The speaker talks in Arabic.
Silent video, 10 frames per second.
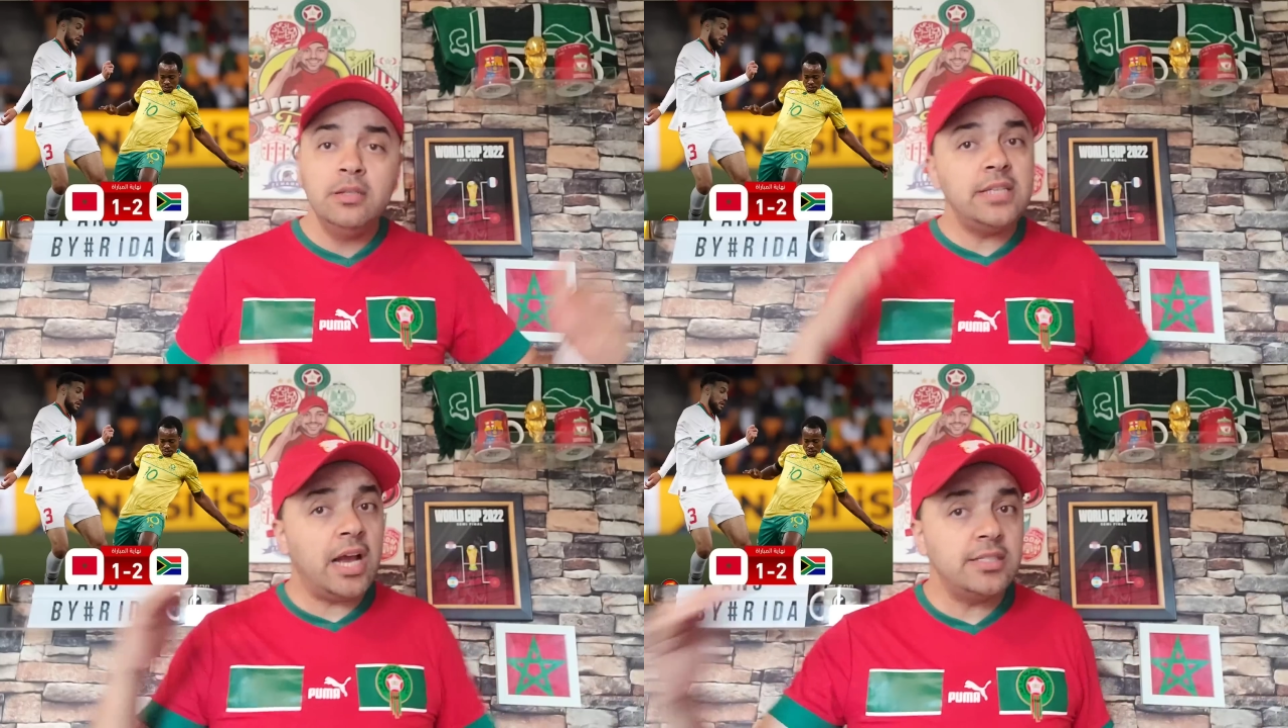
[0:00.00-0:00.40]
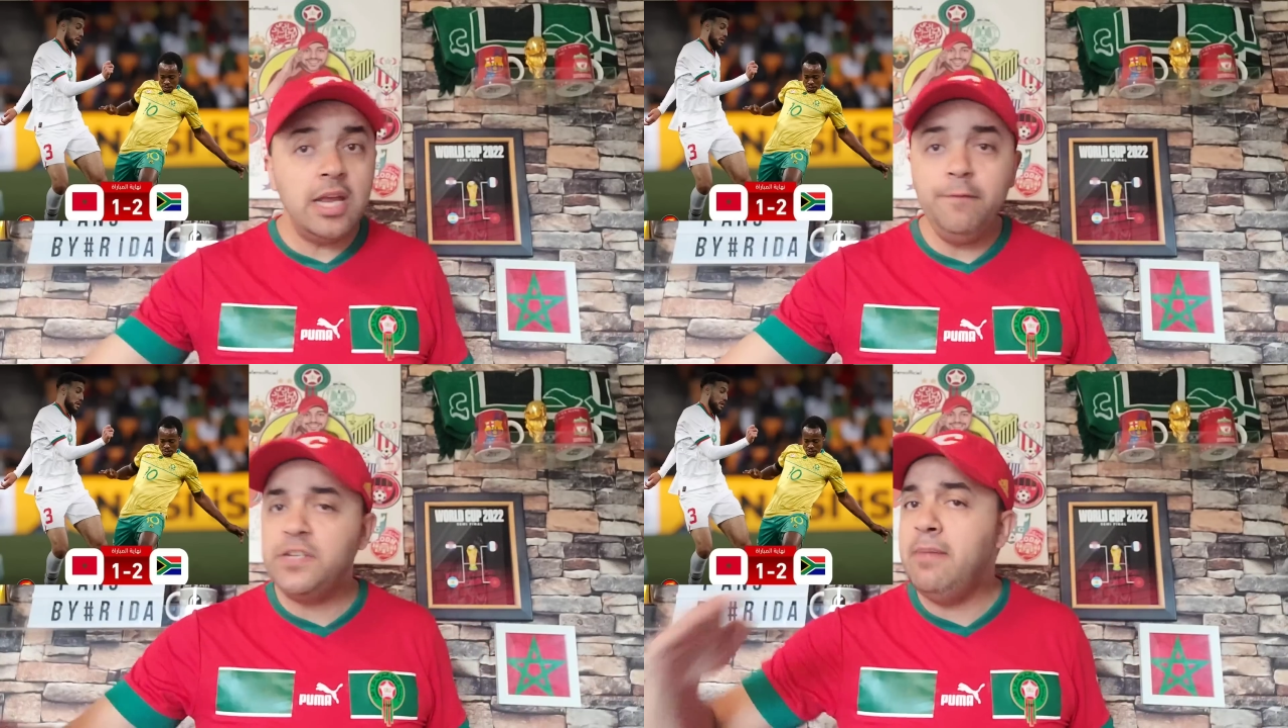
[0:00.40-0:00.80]

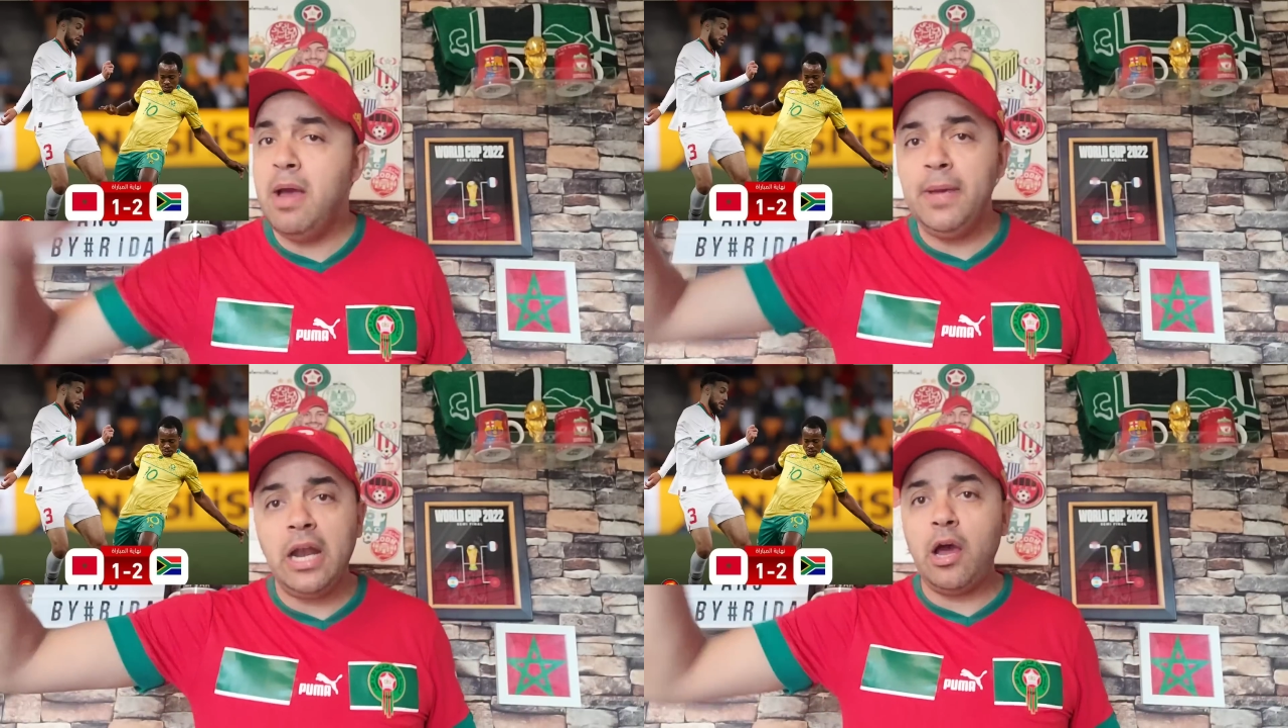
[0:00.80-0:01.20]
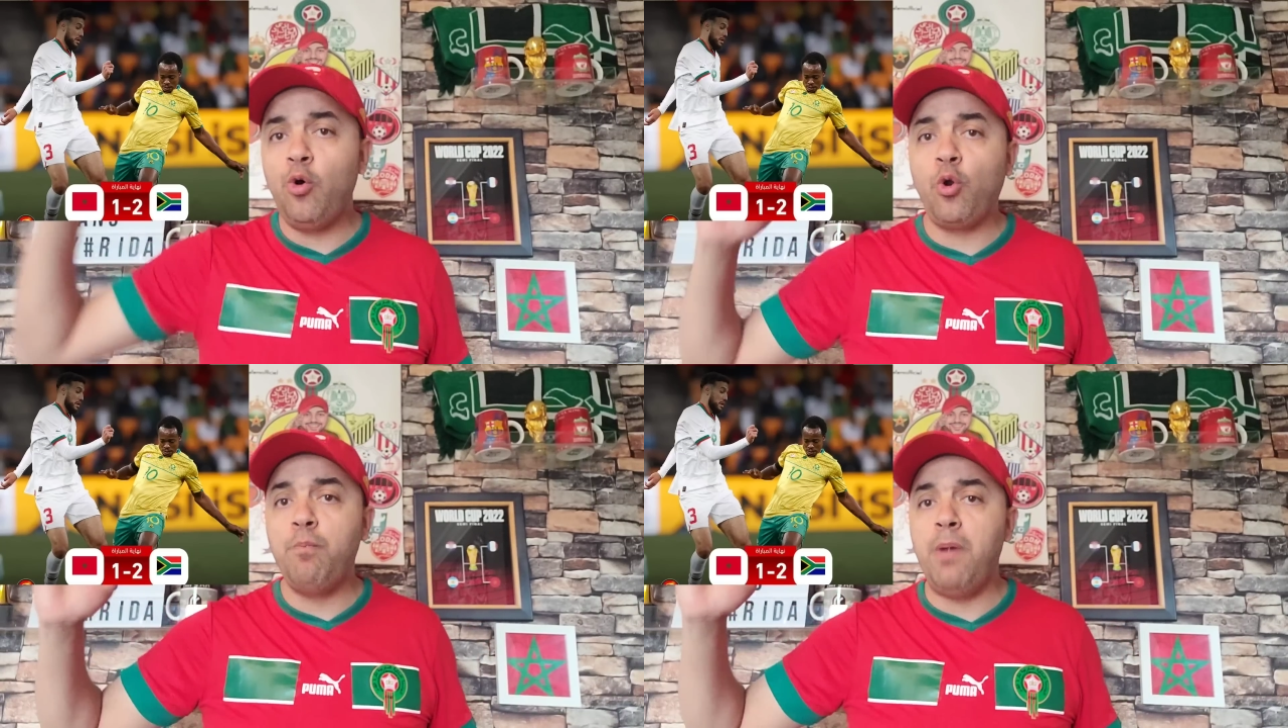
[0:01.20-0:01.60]
تختلف تماما على
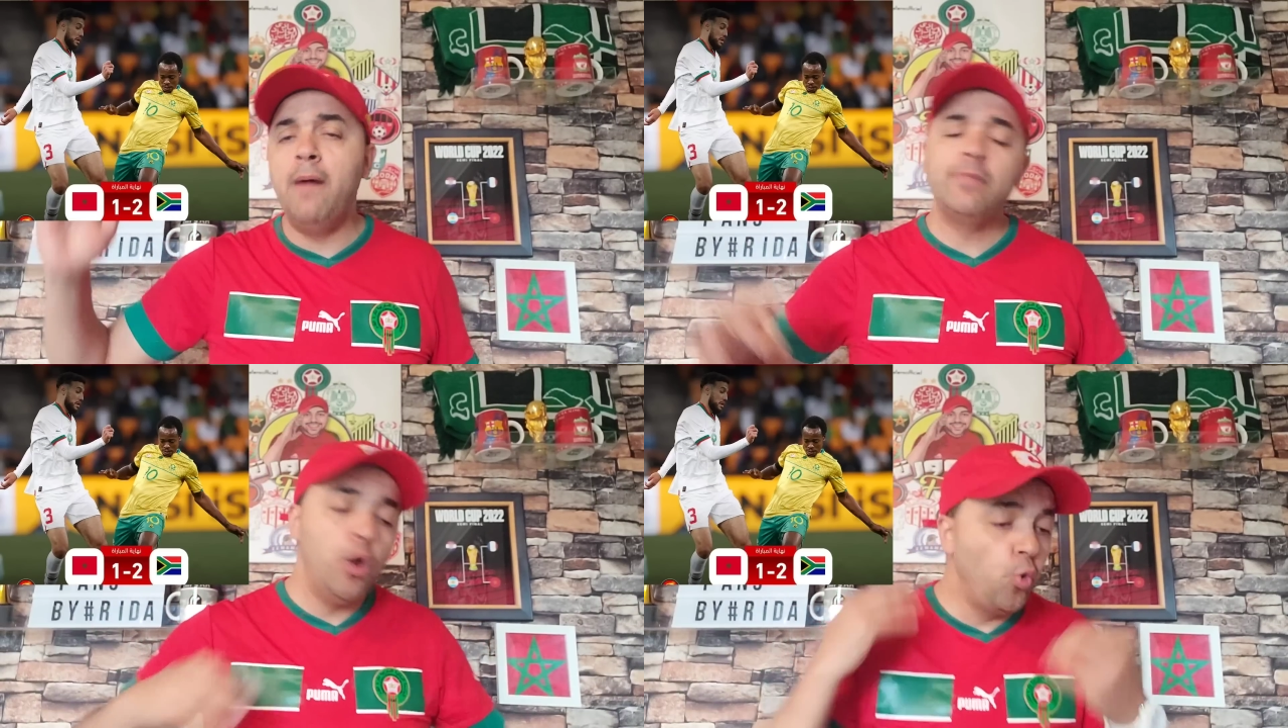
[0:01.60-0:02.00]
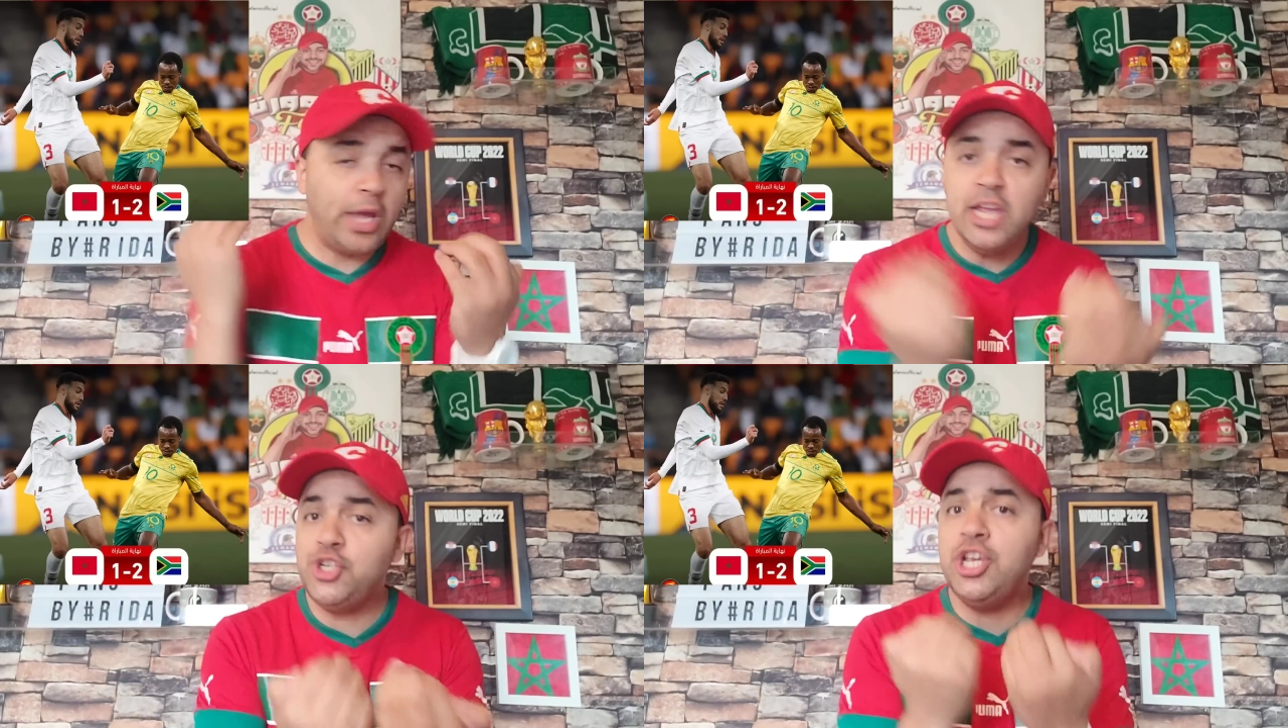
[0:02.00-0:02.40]
اوروبا
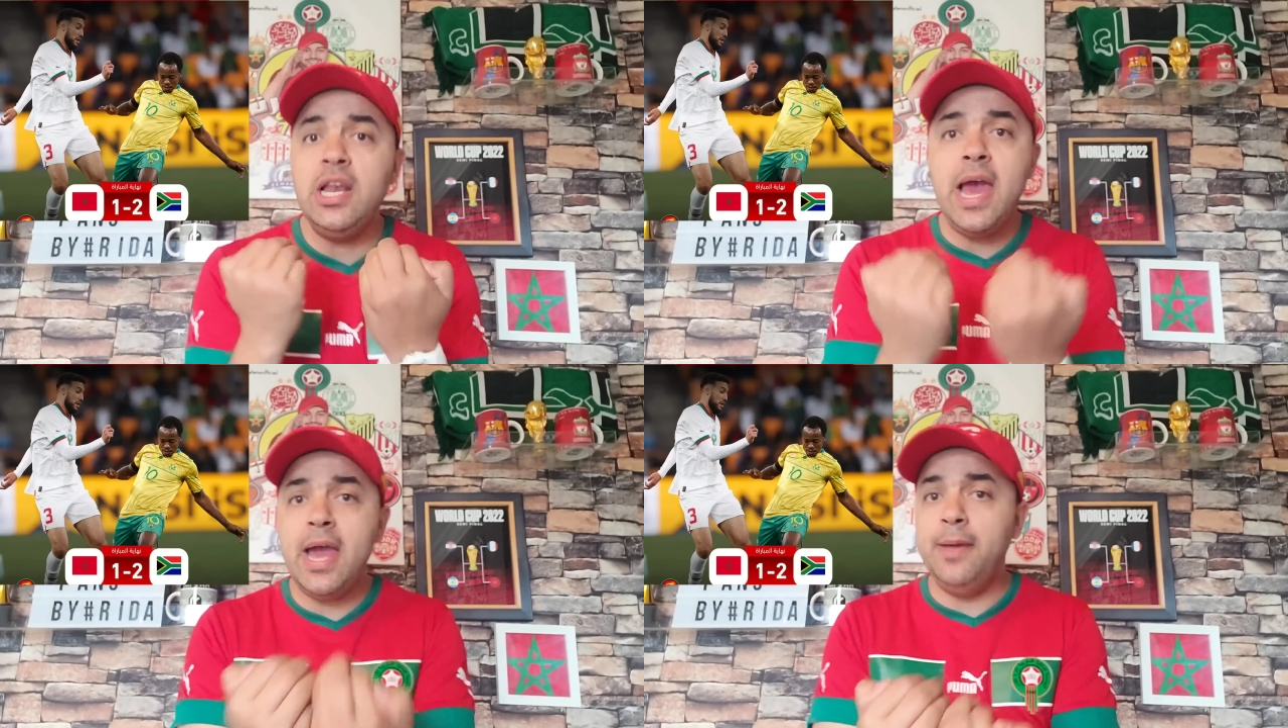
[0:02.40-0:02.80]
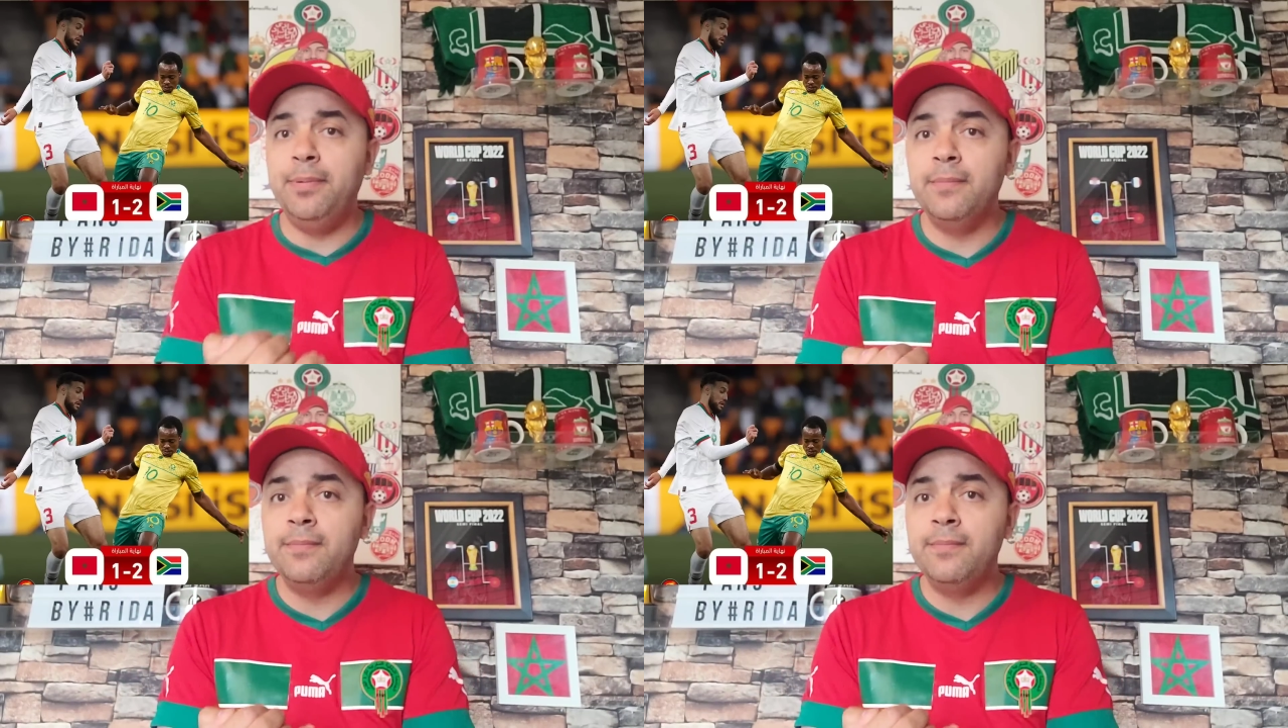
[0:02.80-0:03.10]
وكاين شي لاعب